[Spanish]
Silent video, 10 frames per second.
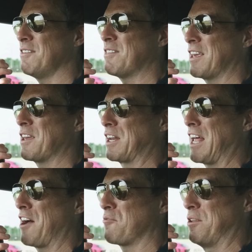Tú piensas que
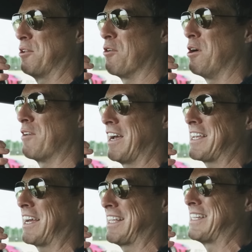me vas a ganar en la de
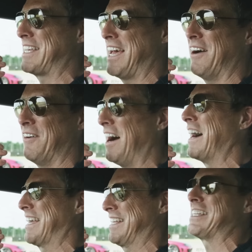movimiento, puedo
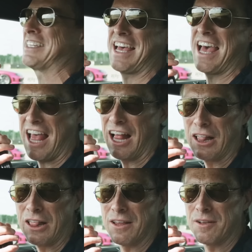notarlo. Se
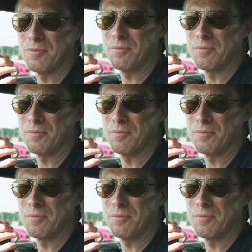nota.